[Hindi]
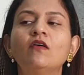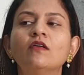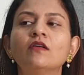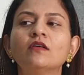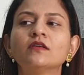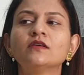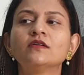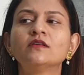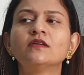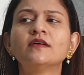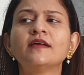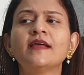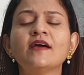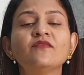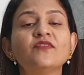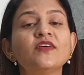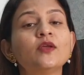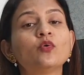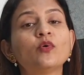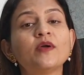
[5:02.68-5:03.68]
और या
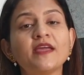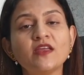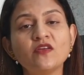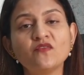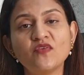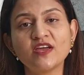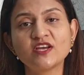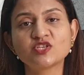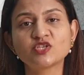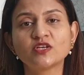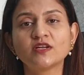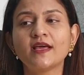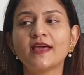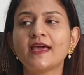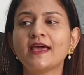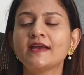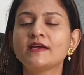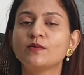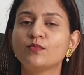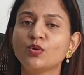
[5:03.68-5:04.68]
फिर कोई इन्फेक्शन
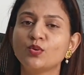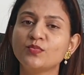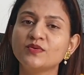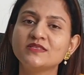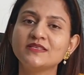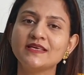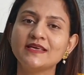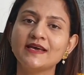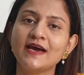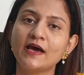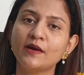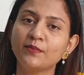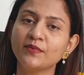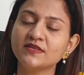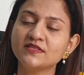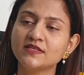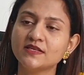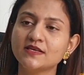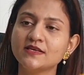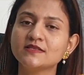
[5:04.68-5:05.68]
है डब्ल्यू बी सी आर बी
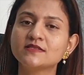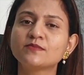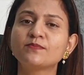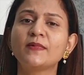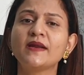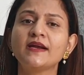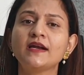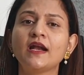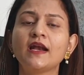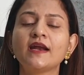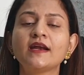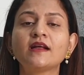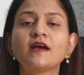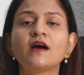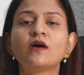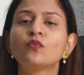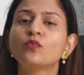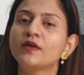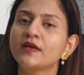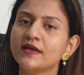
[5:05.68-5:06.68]
सीज प्लेटलेट
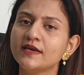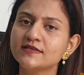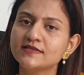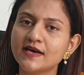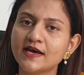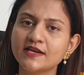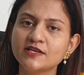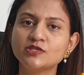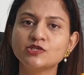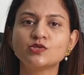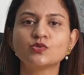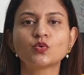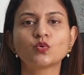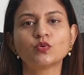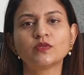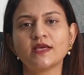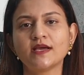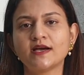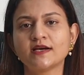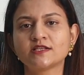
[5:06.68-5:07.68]
काउंट ये सारी चीज़ों को
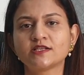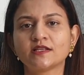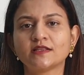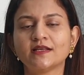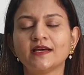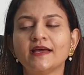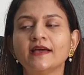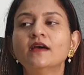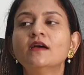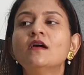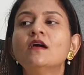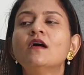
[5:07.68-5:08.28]
देखा जाता है